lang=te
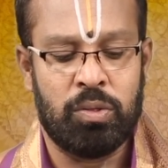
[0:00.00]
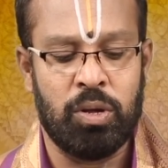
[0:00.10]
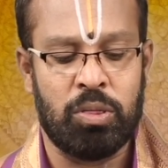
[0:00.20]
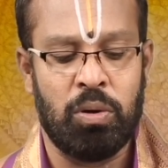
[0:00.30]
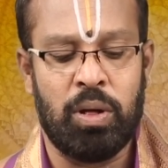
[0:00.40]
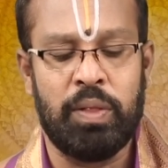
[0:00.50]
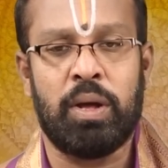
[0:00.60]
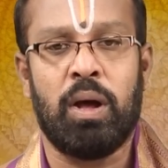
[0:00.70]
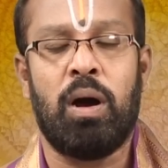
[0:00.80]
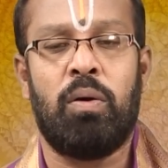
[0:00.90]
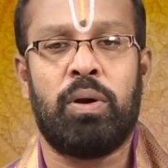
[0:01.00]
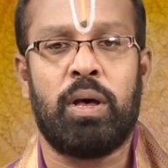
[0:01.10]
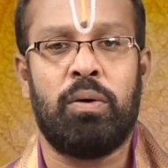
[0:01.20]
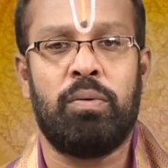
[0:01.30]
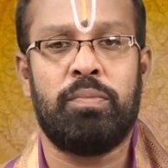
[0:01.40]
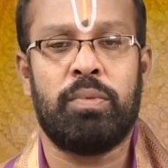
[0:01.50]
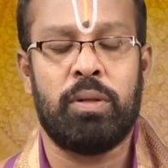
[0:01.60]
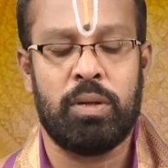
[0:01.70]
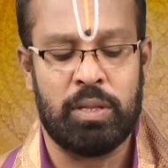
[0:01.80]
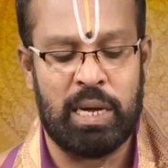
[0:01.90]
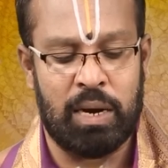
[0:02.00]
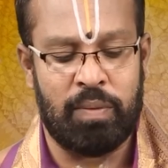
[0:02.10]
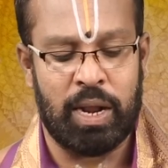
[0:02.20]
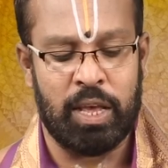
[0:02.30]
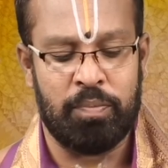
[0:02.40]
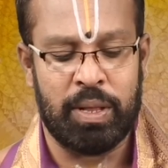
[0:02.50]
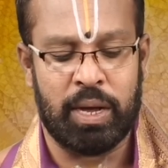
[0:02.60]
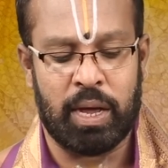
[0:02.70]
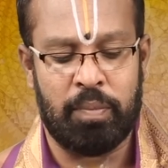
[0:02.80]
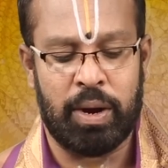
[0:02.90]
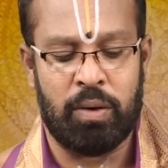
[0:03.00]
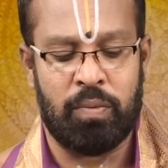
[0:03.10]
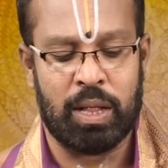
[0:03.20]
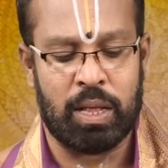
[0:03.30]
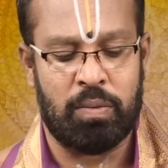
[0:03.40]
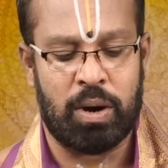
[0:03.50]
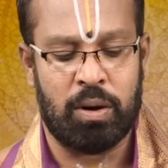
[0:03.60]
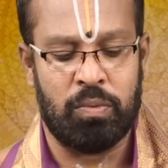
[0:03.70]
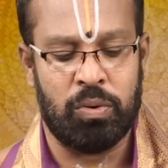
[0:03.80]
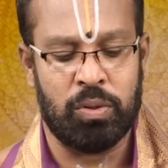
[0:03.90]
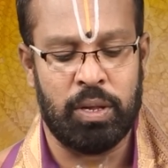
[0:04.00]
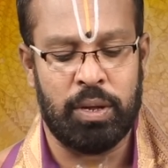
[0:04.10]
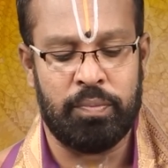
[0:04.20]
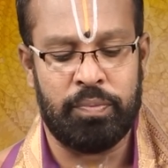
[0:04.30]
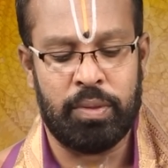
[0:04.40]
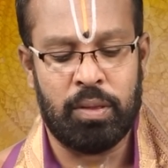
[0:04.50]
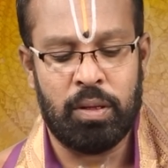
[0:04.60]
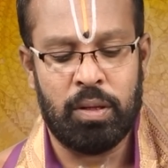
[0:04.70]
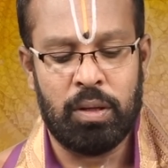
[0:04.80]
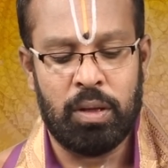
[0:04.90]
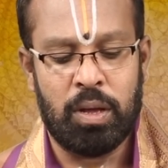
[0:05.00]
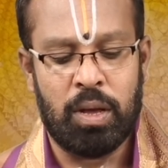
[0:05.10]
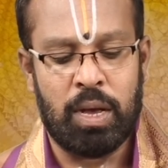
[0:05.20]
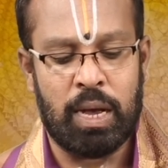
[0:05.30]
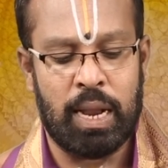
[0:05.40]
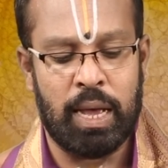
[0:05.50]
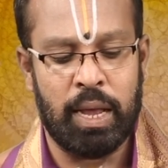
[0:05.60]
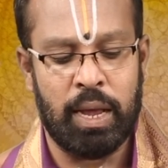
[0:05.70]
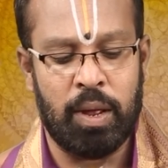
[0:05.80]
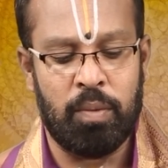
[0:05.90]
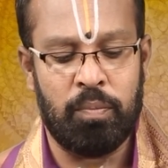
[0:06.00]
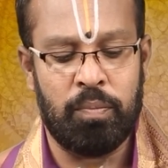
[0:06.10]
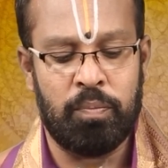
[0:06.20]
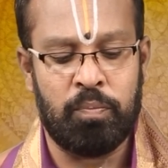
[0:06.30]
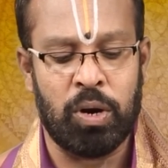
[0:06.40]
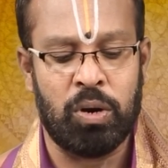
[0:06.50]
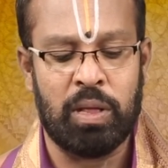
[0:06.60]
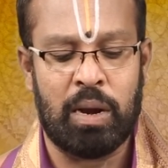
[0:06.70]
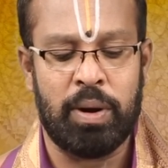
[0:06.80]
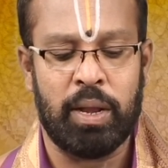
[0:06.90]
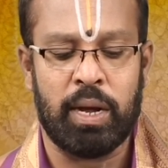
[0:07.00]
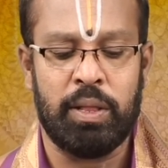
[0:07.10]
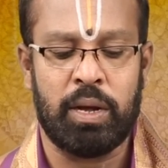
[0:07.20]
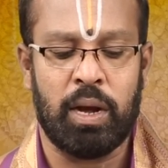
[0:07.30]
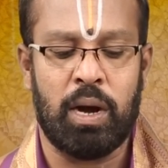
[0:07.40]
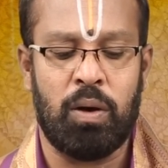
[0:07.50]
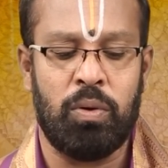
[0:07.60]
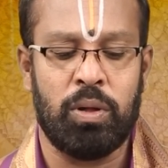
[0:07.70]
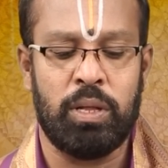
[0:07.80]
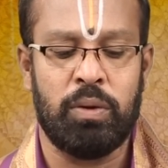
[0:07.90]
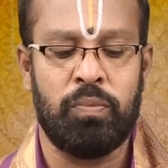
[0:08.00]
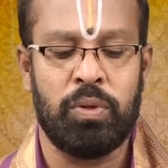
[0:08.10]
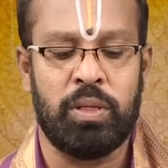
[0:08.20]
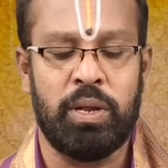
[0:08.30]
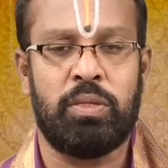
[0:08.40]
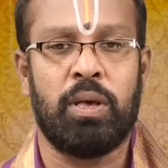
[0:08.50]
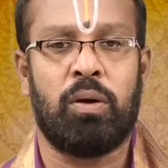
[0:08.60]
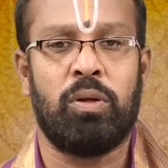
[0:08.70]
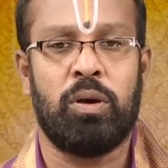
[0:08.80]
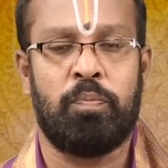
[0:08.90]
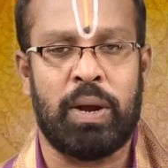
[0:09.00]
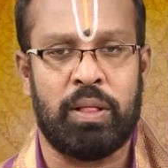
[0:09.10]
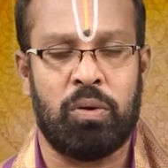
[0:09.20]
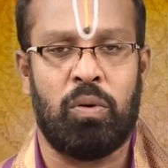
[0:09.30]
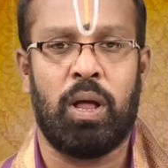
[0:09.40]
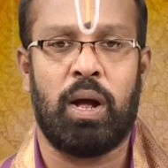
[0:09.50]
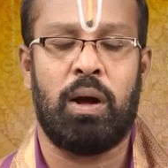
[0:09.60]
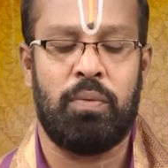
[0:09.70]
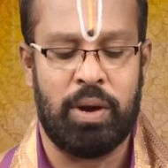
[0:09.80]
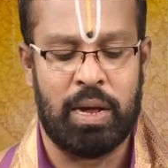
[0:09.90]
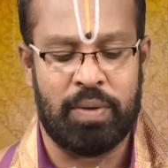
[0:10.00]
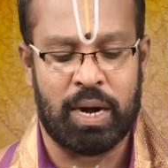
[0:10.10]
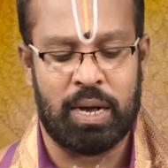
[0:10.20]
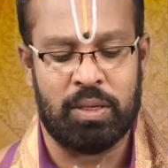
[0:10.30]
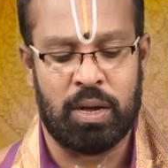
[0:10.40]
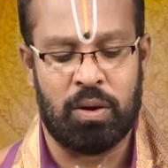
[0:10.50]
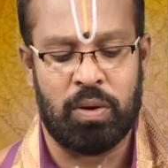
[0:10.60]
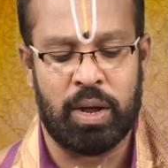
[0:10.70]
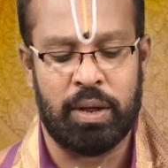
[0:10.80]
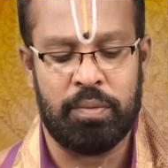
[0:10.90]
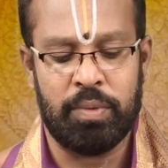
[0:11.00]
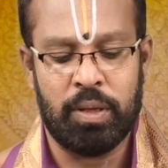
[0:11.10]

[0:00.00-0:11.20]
శత్రువులు అధికంగా ఉంటారు దానివల్ల ఇబ్బందికరమైన వాతావరణం ఉంటుంది అలాగే పట్టుదల మట్టికి అధికంగా ఉంటుంది వృత్తిరీత్యా కొంచెం ప్రతికూలంగా ఉండే అవకాశాలు ఉన్నాయి